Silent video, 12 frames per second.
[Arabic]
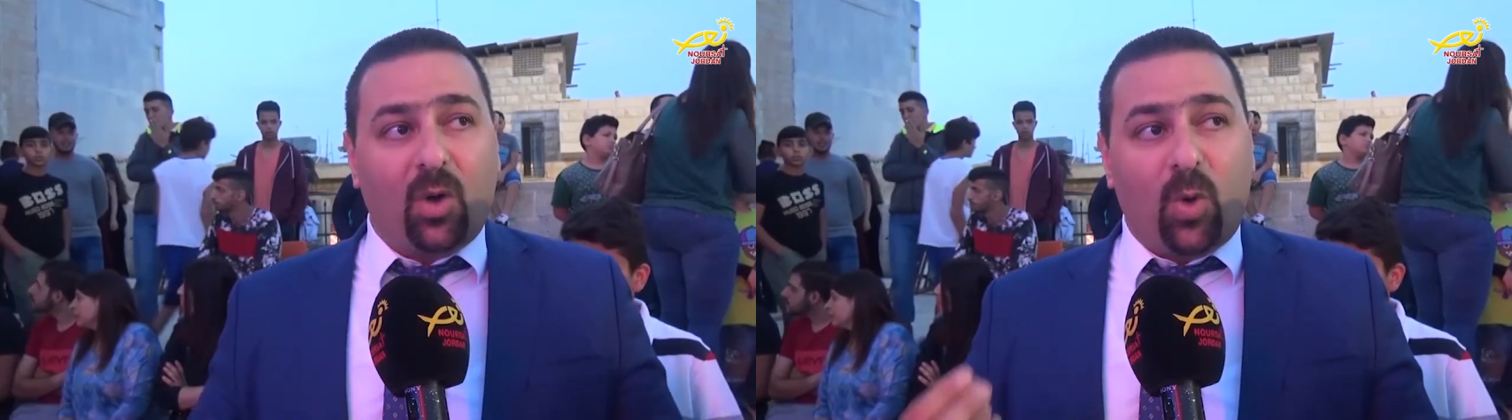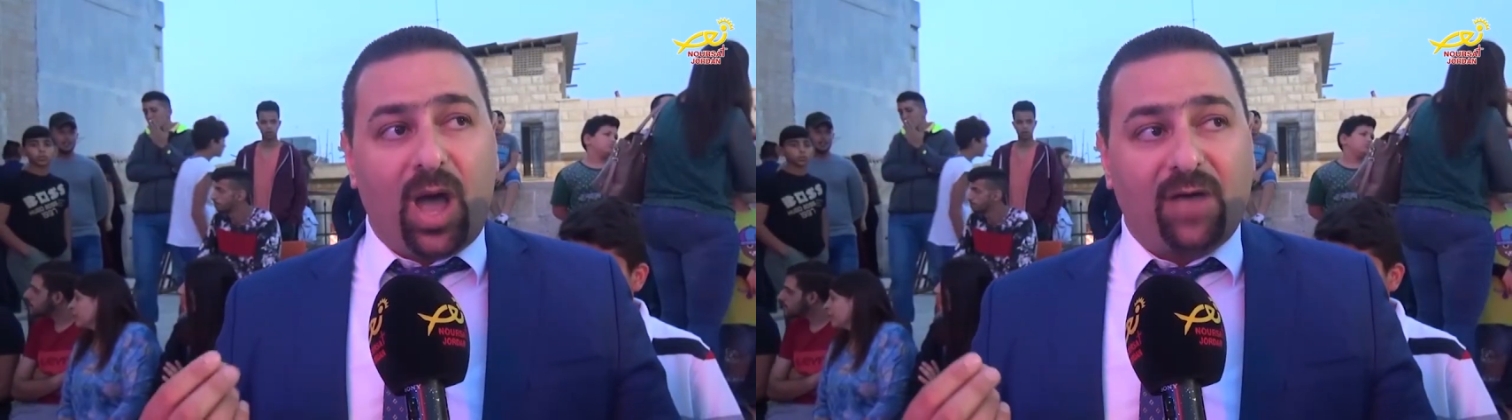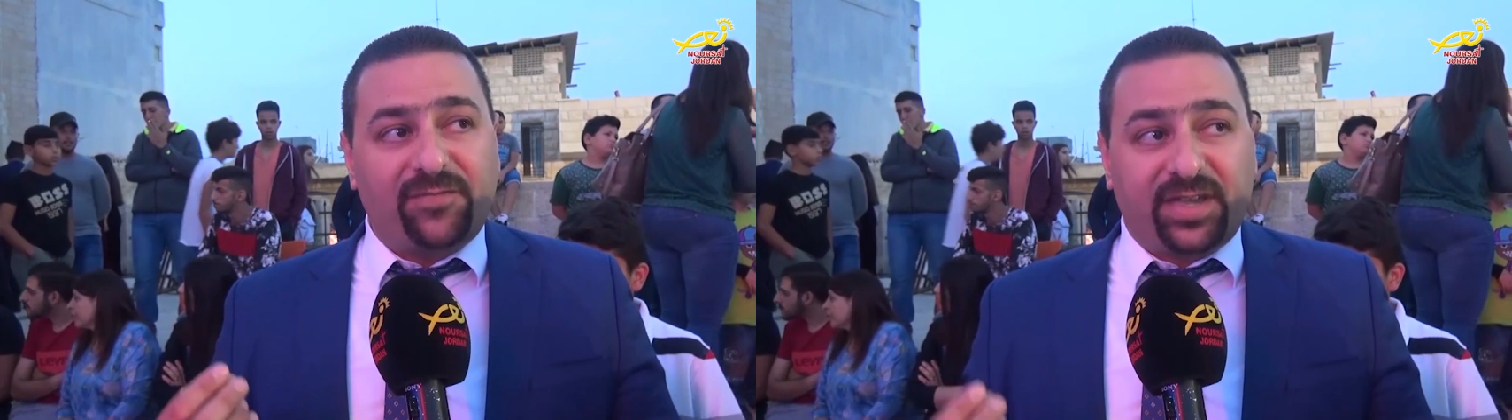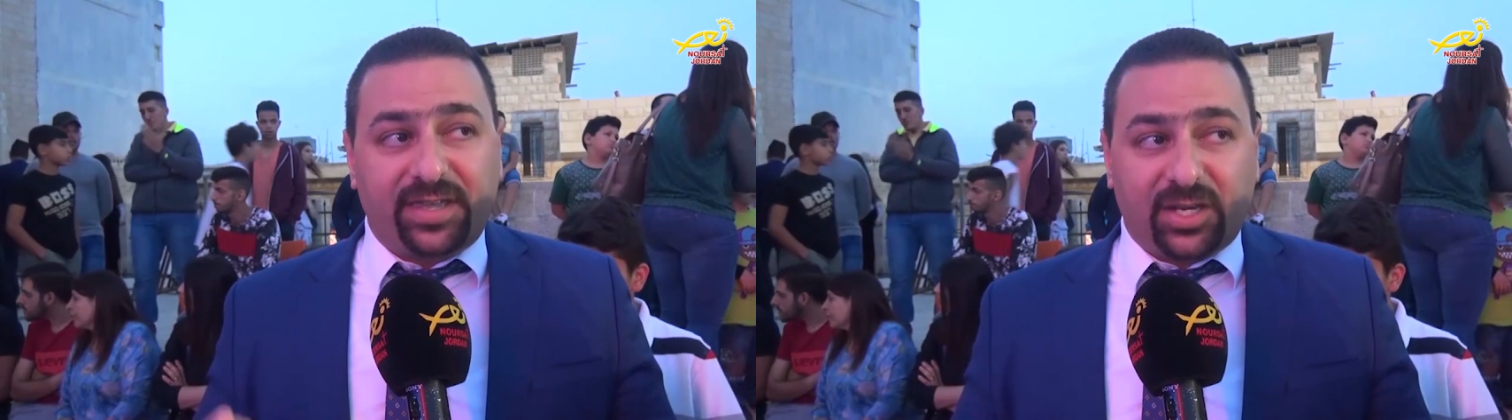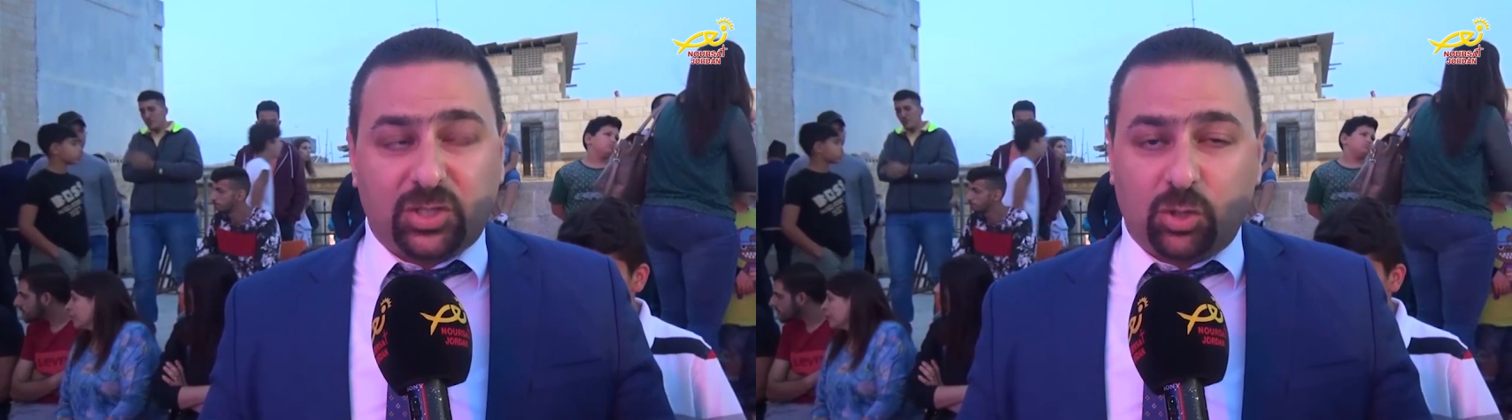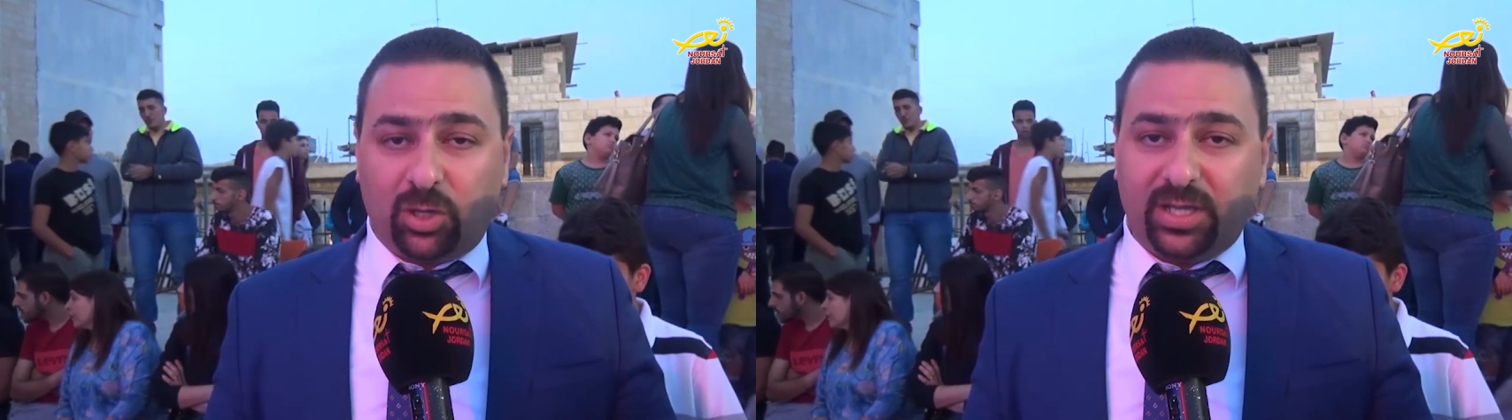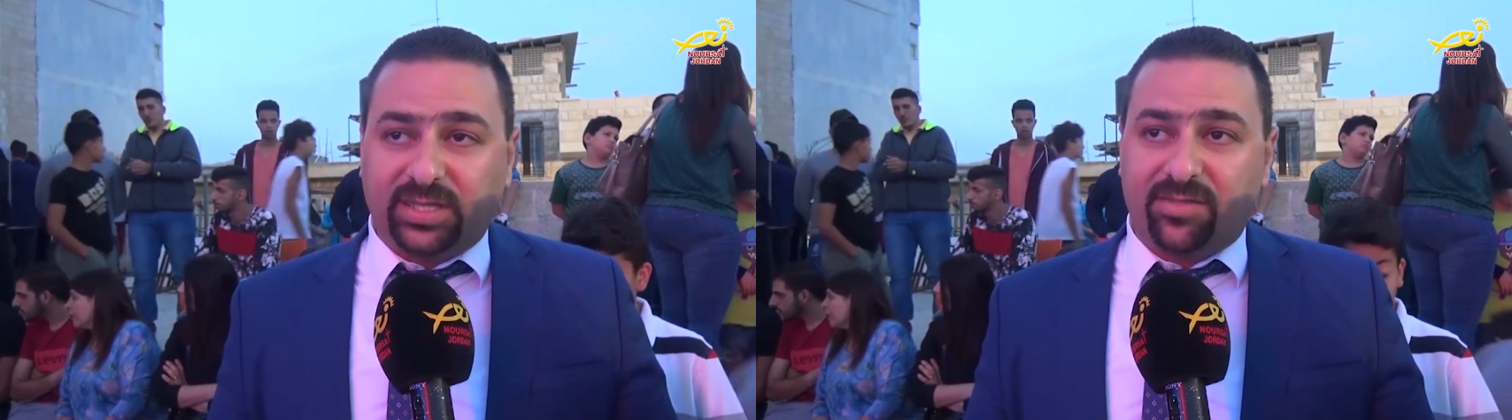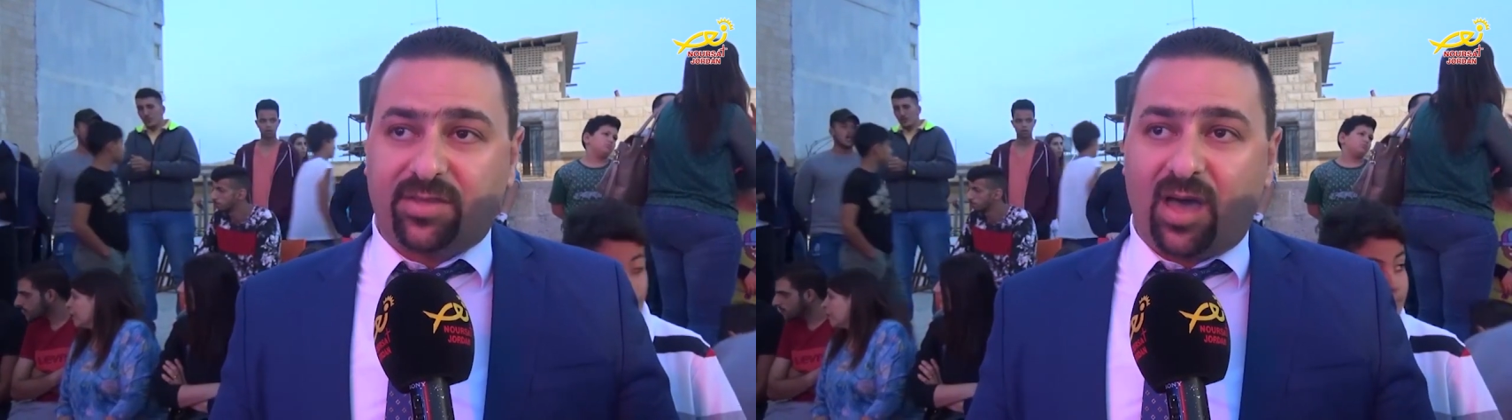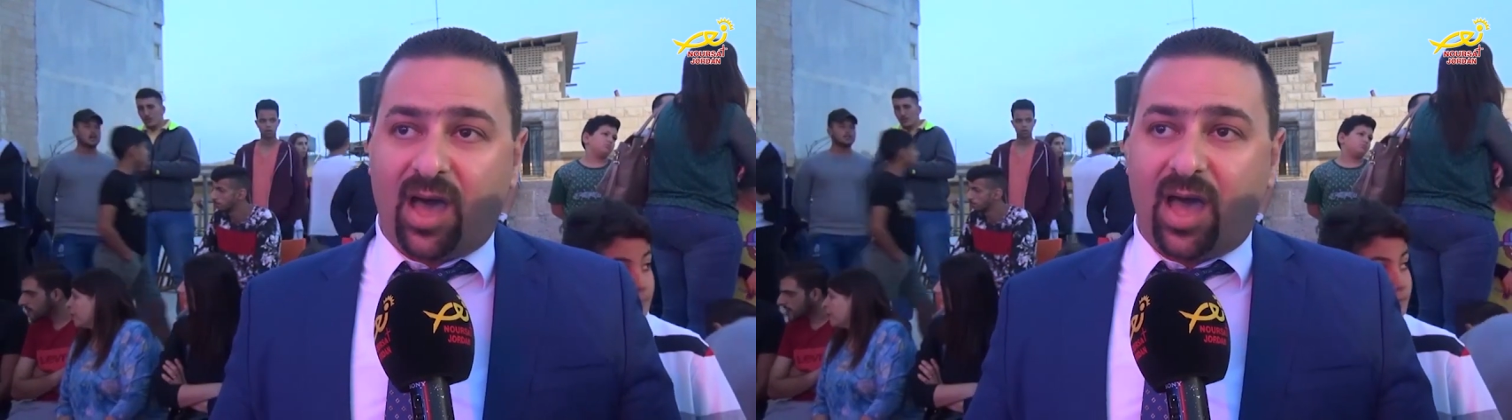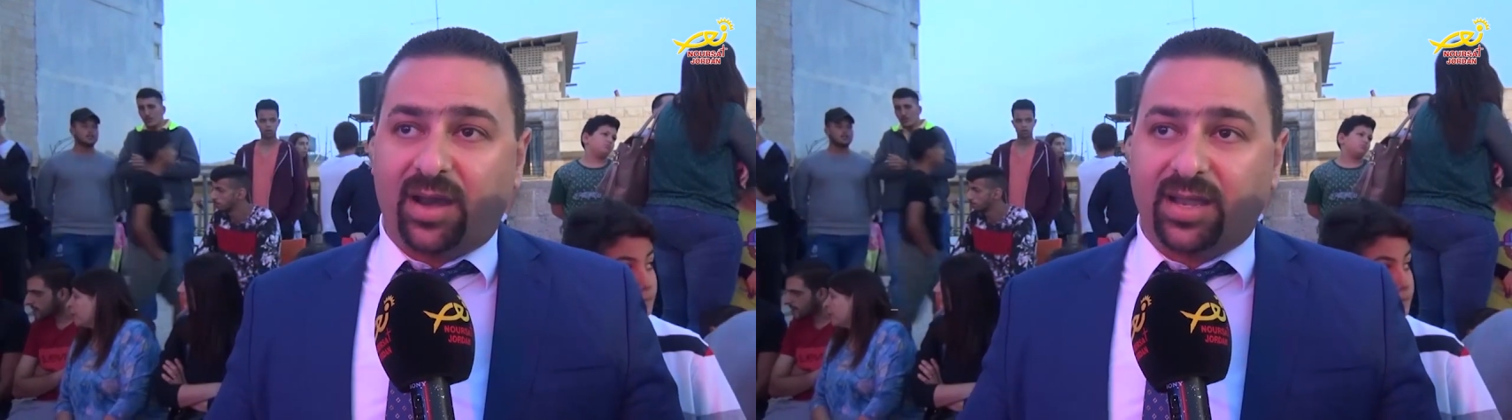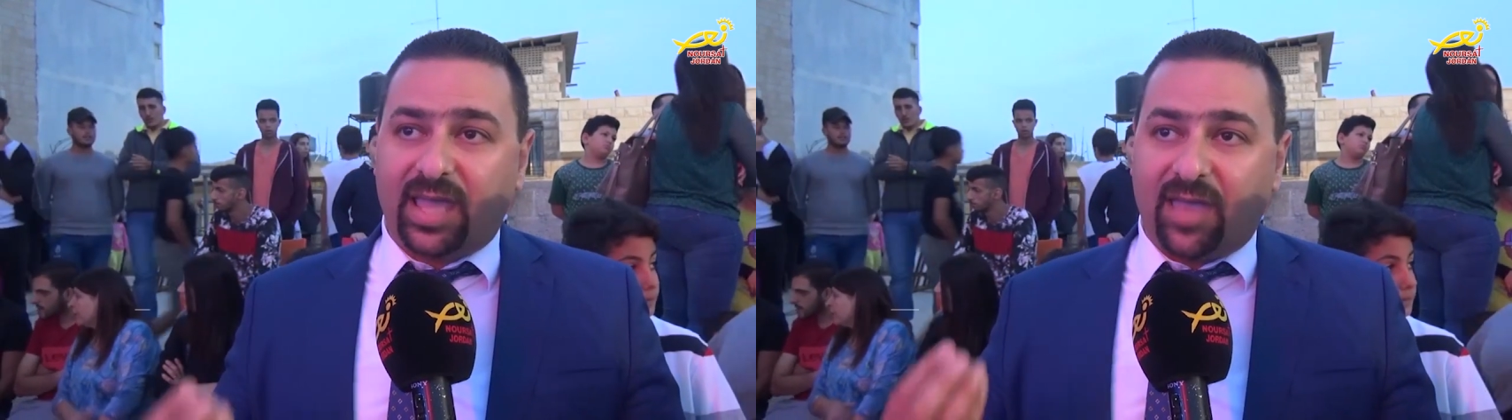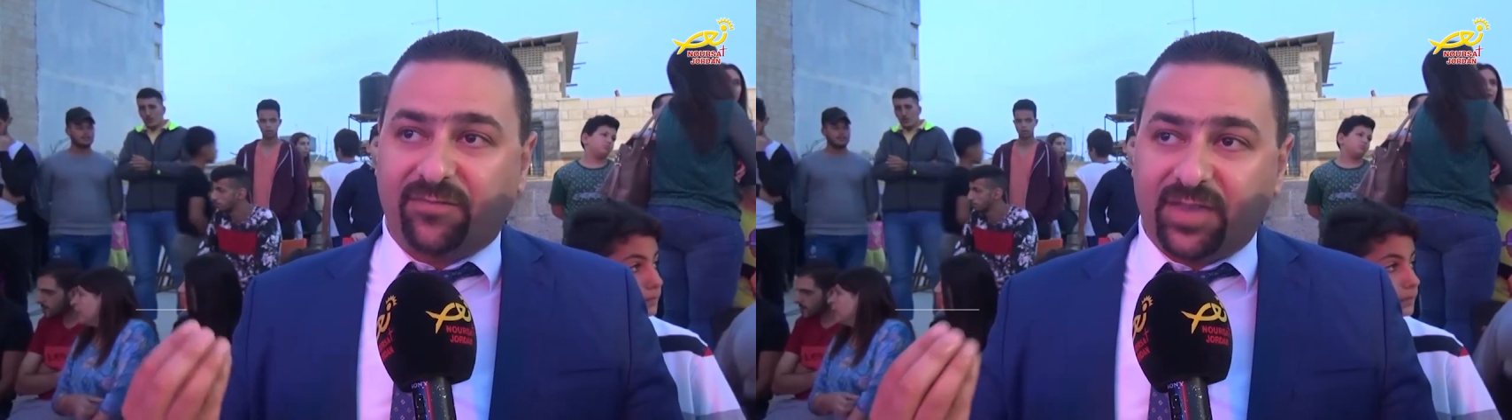وفكرة شعلة التذكار
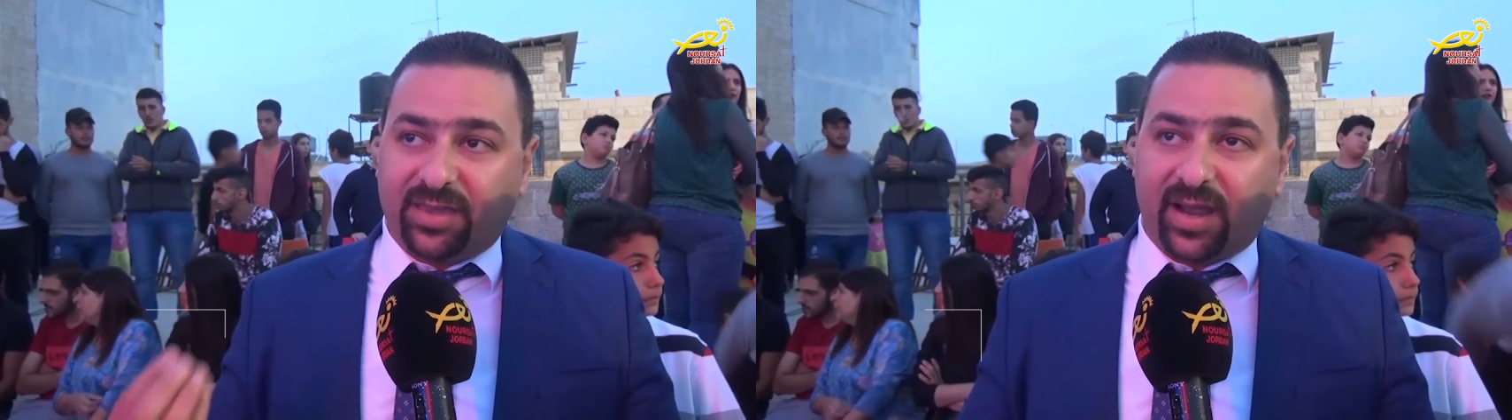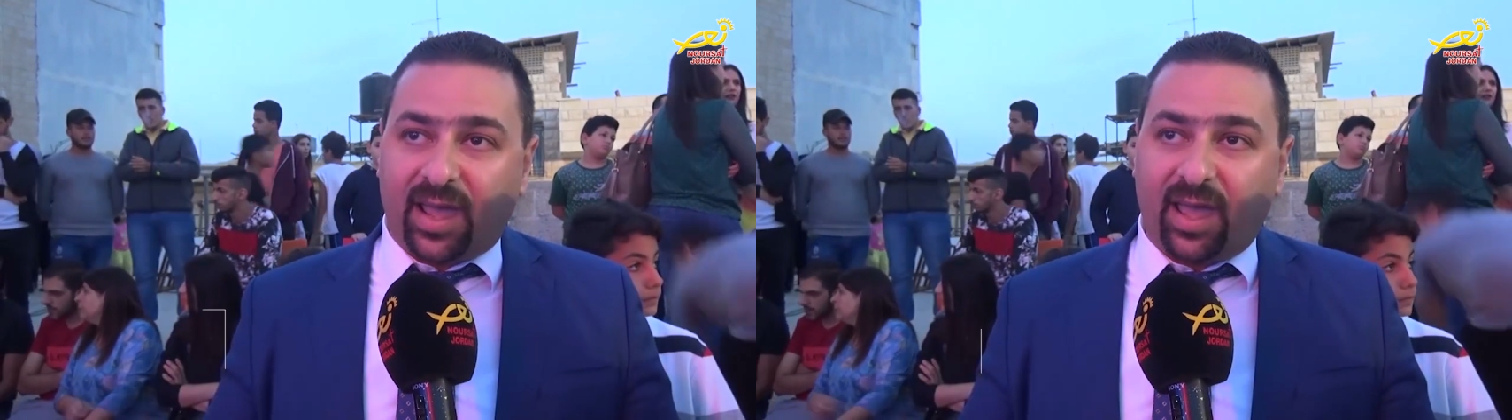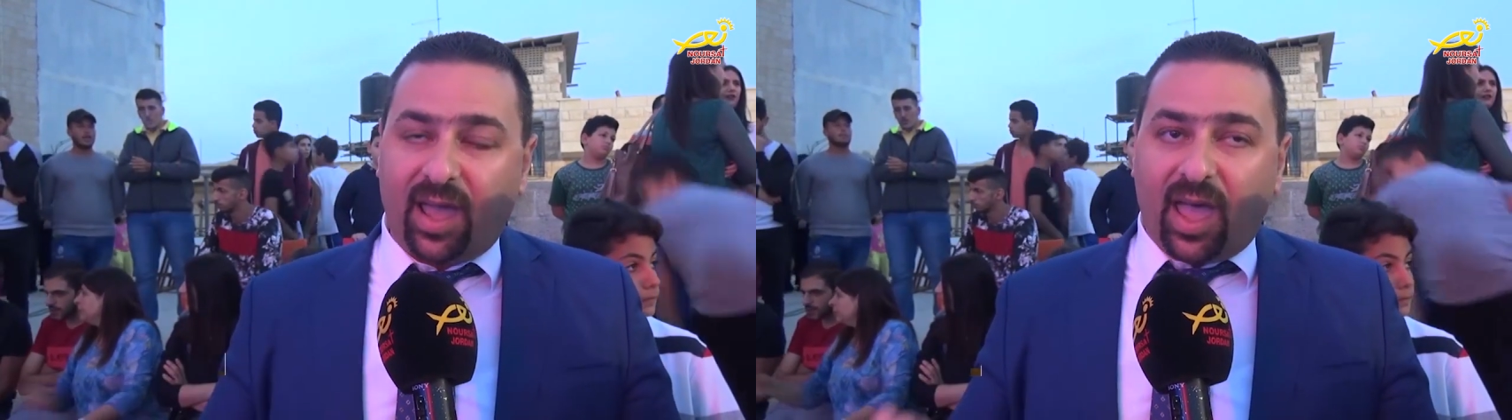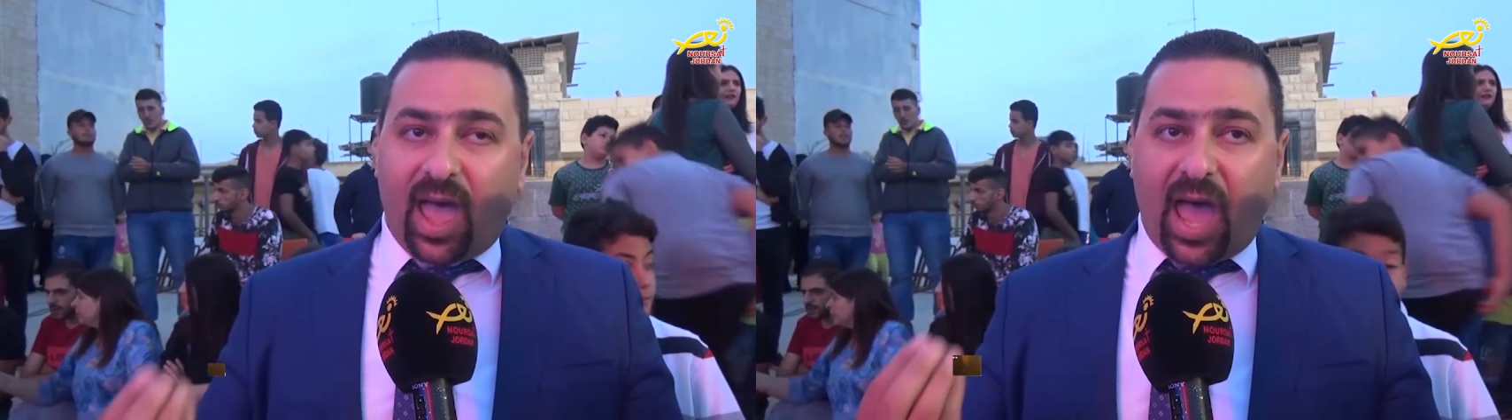هي فكرة